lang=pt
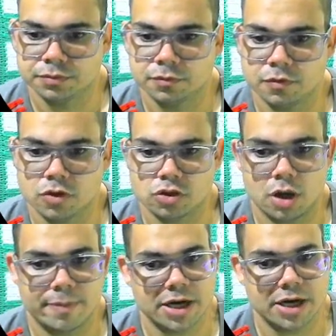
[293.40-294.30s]
Foi só
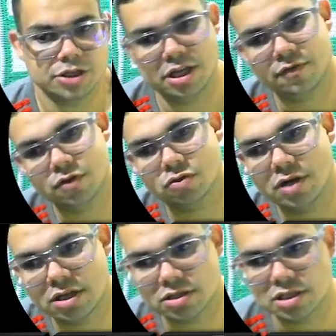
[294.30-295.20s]
uma partida que ele foi
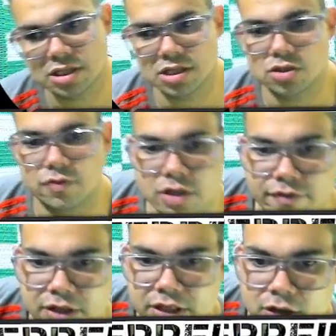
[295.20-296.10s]
escolhendo esse lance, eu fui
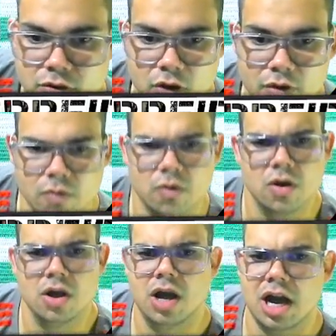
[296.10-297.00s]
defendendo e eu
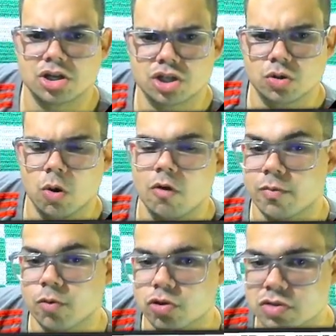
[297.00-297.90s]
acho que não houve
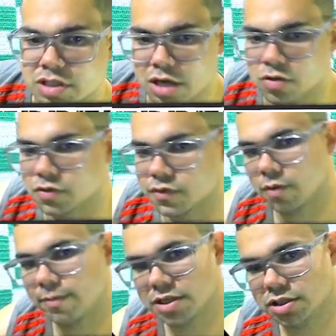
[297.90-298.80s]
muitos erros. Foi
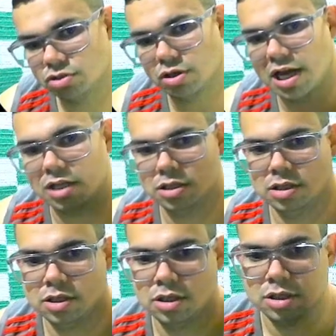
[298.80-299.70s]
uma partida jogada
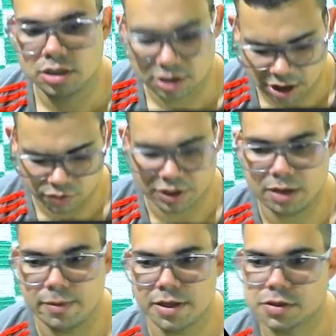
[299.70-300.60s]

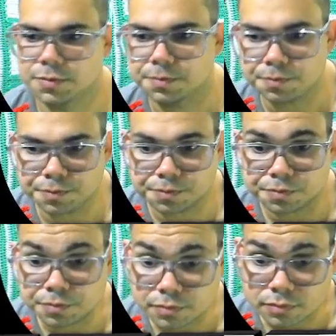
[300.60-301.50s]
tranquilamente.
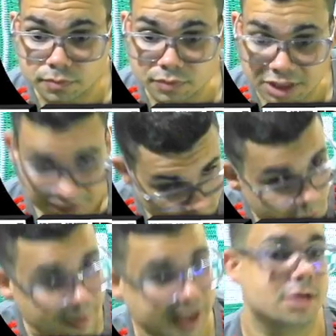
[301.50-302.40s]
Então
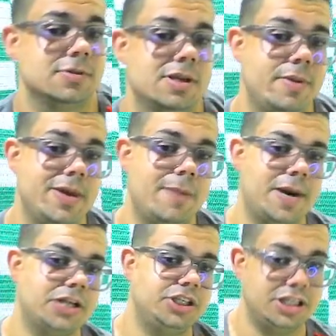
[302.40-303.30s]
empatamos a primeira
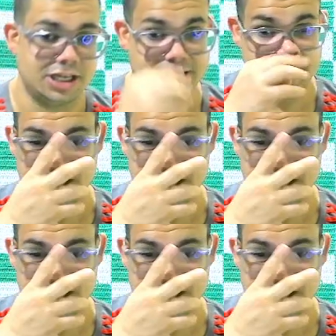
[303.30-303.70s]
partida,